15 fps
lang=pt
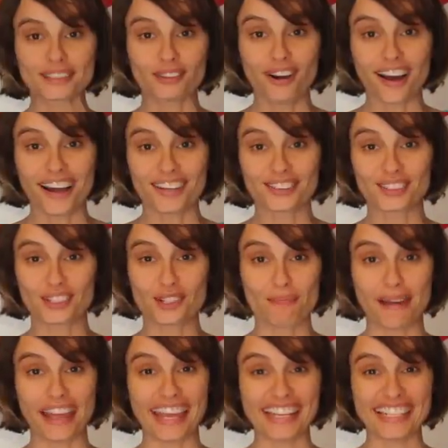pessoal, tudo
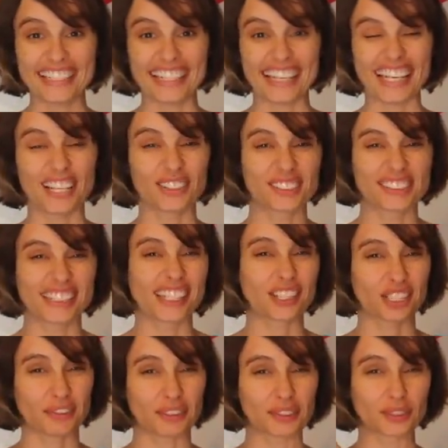bem? Eu sei
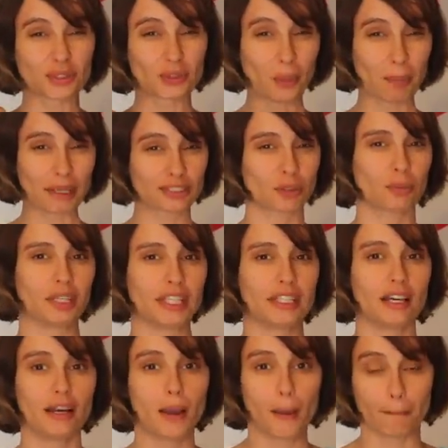que eu tava super
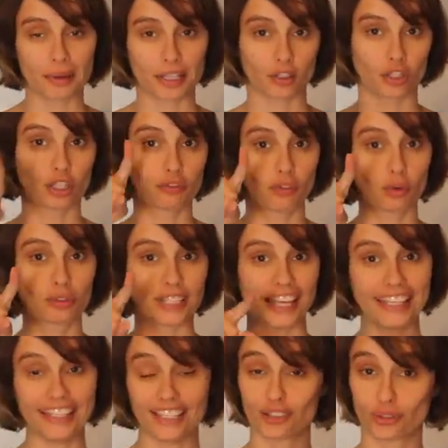sumida, mas agora eu
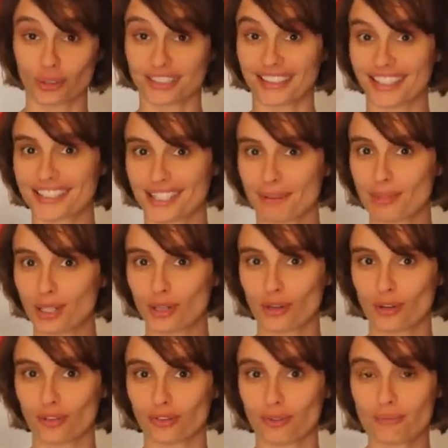voltei e tô até de cabelo
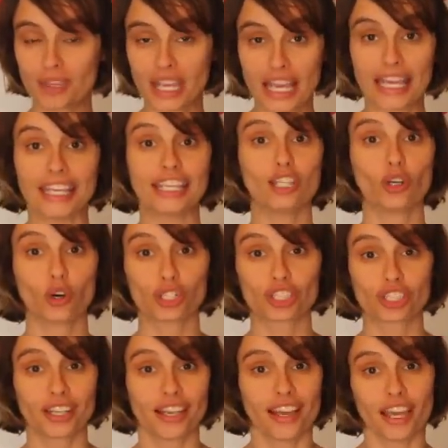novo. E
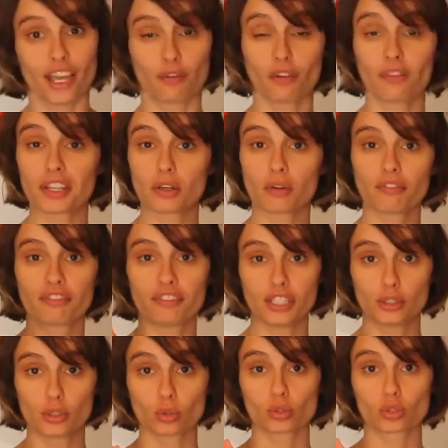hoje eu vou fazer um
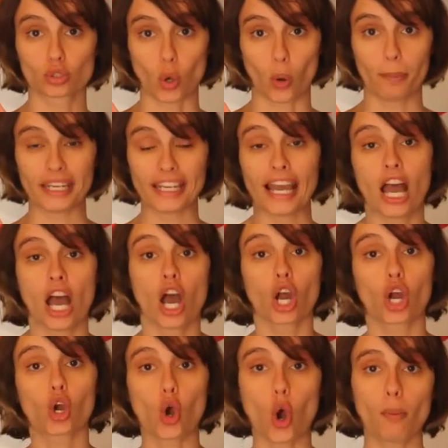vídeo sobre
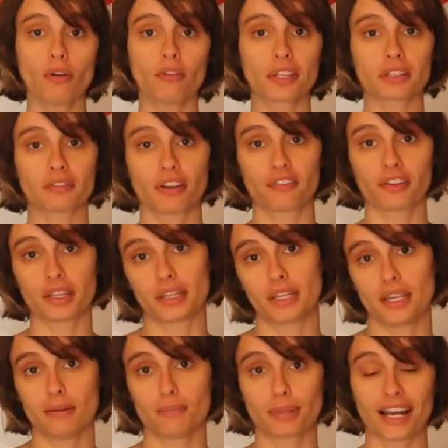como você vai
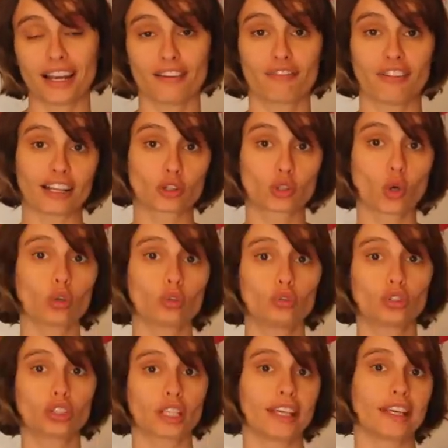fazer para levar
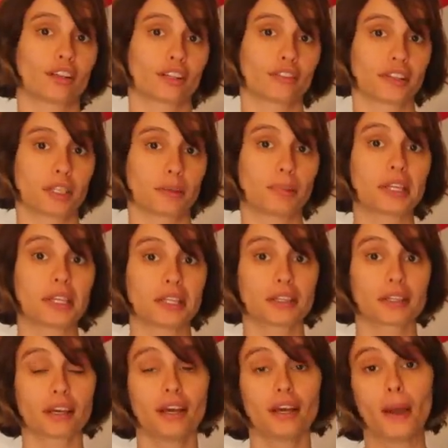todo o dinheiro que você
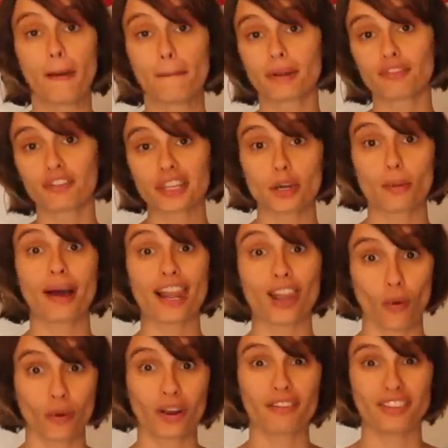precisa para fazer uma
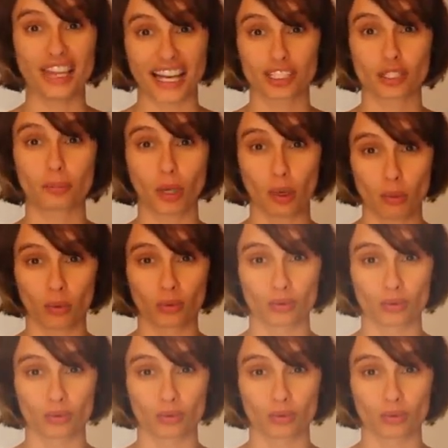longa viagem pelo